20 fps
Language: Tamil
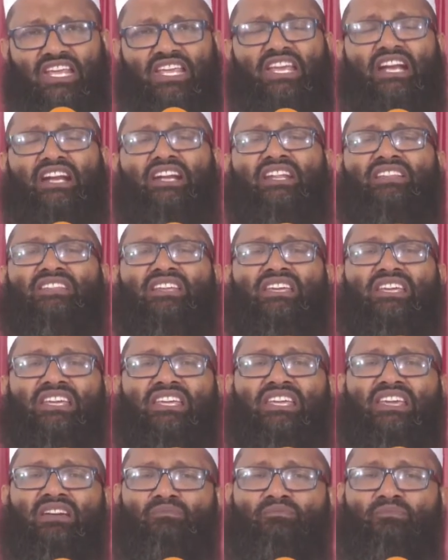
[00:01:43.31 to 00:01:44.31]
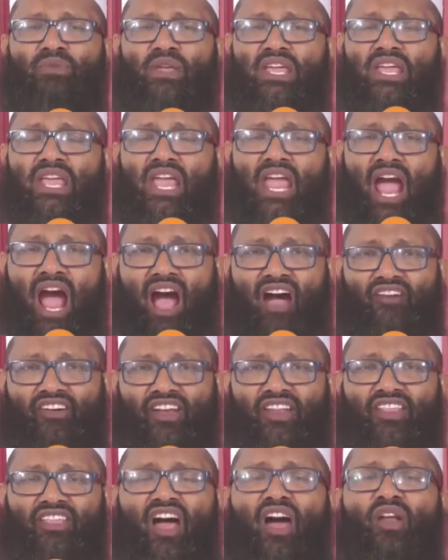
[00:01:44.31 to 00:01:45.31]
எடுத்து இயம்பி
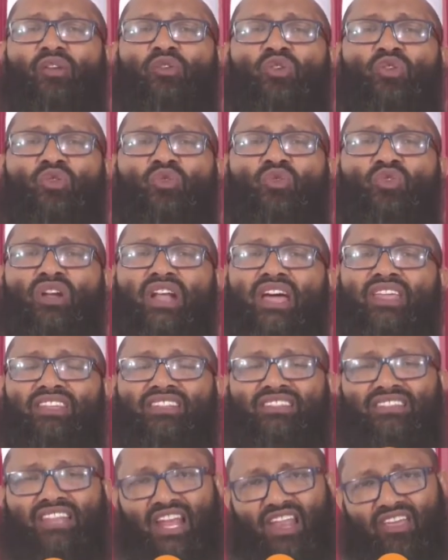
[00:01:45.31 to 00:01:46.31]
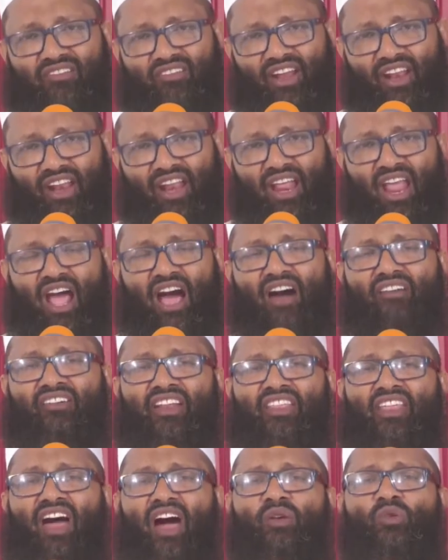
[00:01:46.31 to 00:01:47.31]
அவர்தான் ஒரு உன்னத தலைவர்
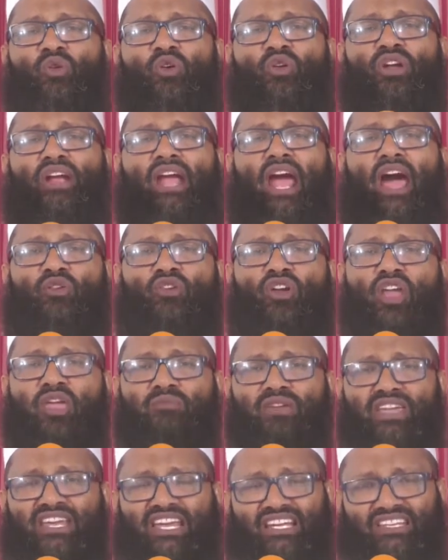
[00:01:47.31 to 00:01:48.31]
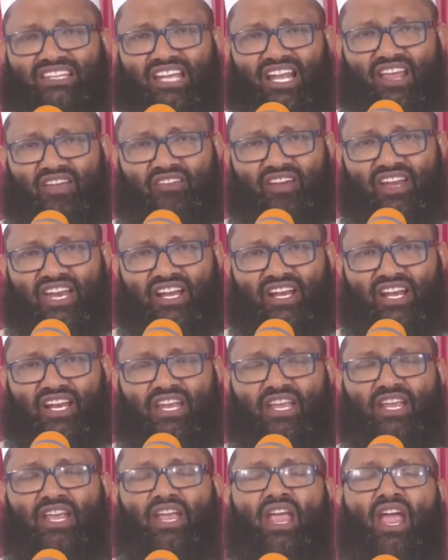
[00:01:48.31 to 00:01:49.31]
அவர்தான் ஒரு கருணை மிக்க தலைவர்
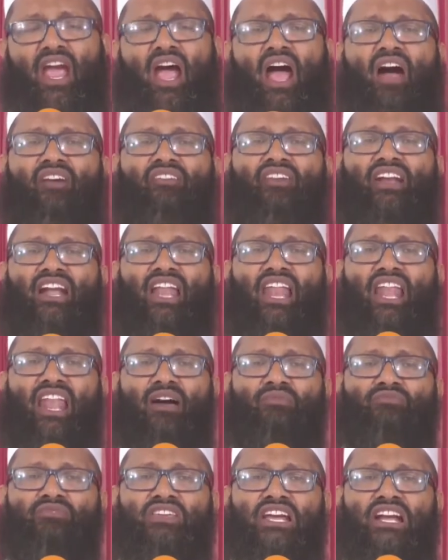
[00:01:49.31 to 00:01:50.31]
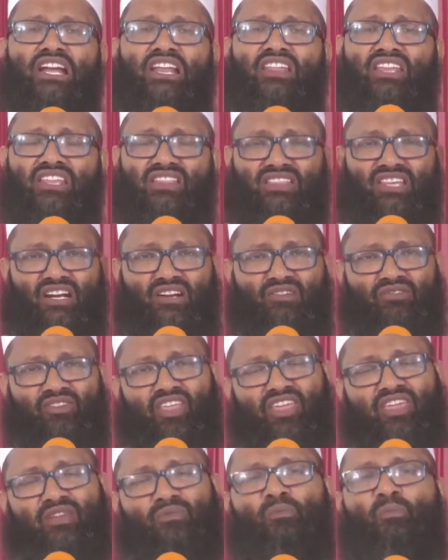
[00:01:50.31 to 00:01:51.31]
என்று அவர்களெல்லாம் எழுதி
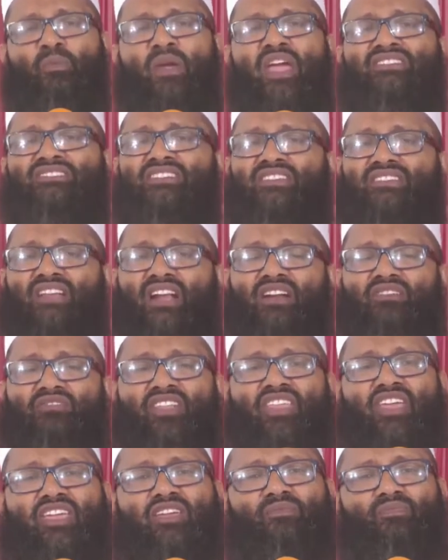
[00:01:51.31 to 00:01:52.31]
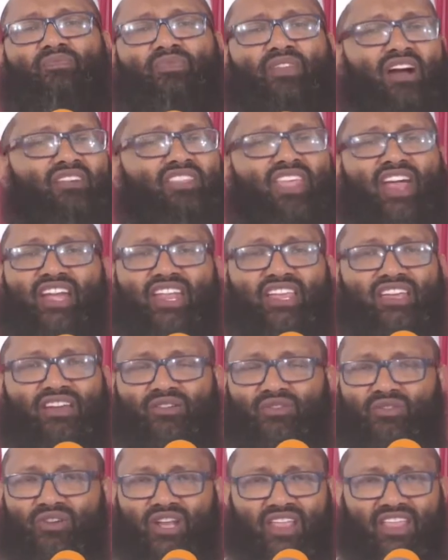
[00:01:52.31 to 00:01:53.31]
தள்ளுவதையும் பேசித் தள்ளுவதையும்
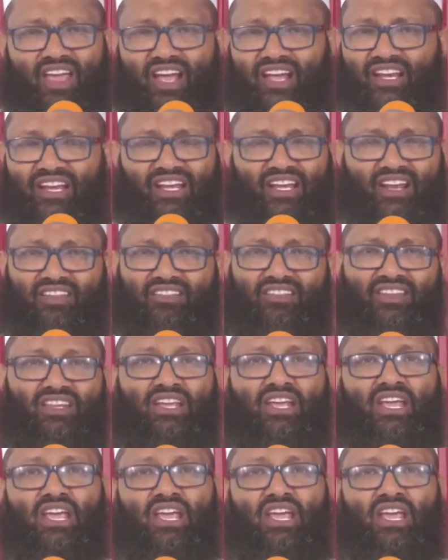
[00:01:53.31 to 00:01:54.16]
அவதானிக்கக்கூடியதாக இருக்கிறது